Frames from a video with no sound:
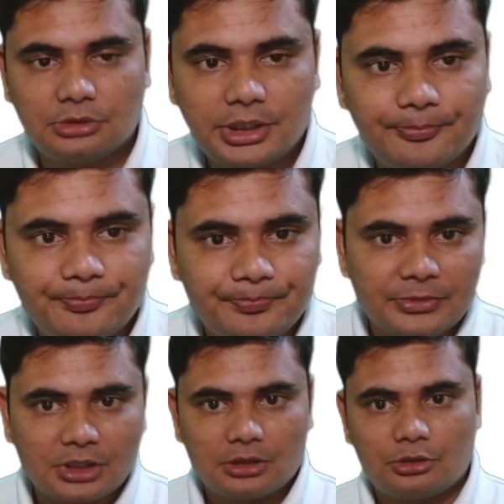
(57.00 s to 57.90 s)
ওকে
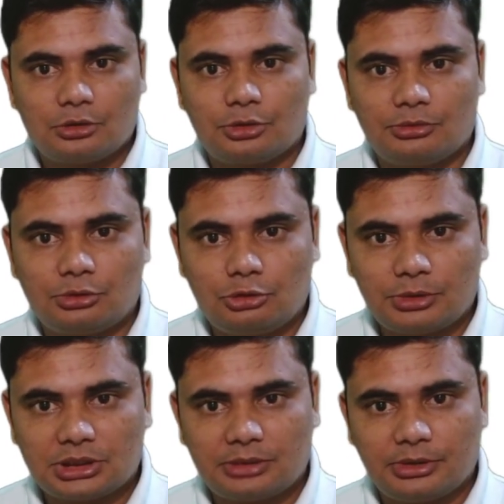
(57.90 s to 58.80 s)
তো প্রথমে
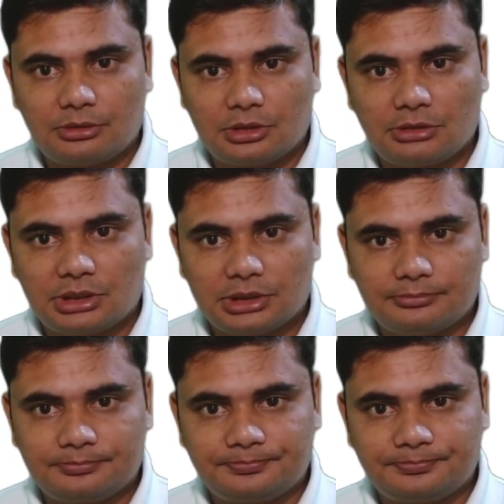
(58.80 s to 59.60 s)
অনুপাতটা বের করে নেওয়া হবে